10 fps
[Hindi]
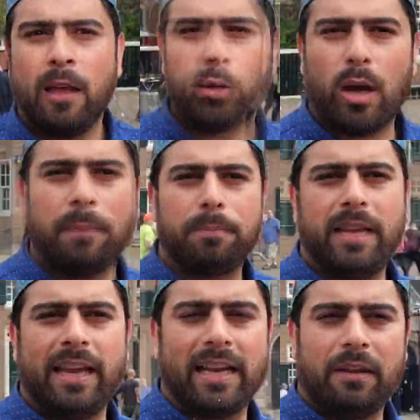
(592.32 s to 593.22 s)
तो आप
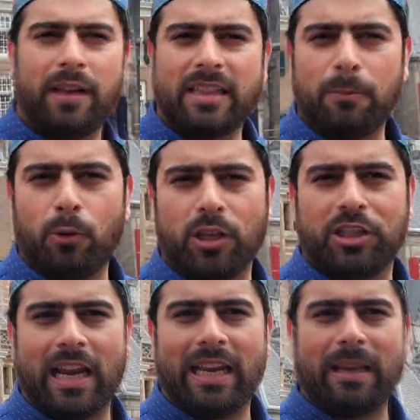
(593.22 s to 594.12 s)
देख लें वेदर बहुत
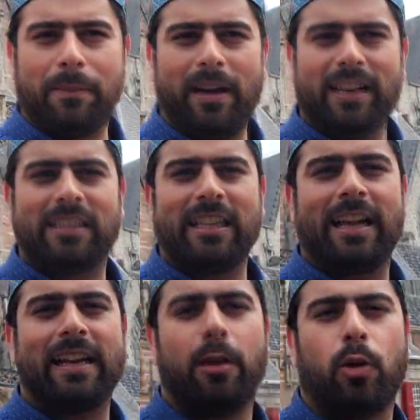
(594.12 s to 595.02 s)
अच्छा है ये बिल्डिंग्स
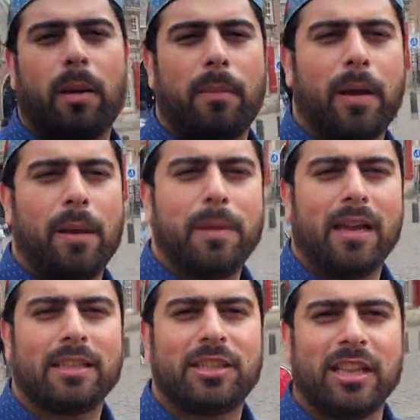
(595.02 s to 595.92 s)
देख लें और हम हम यहाँ
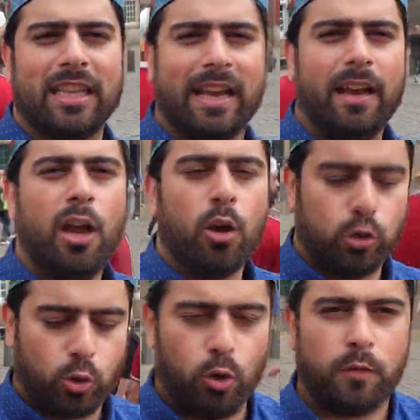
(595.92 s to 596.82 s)
से चलते हैं कुछ
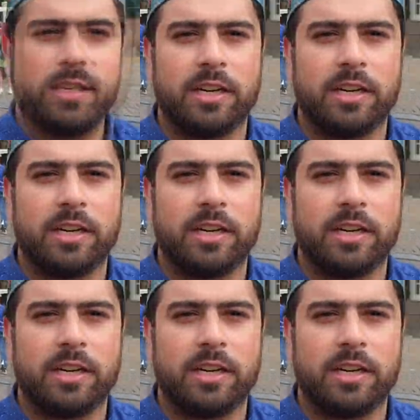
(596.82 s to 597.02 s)
और विजिट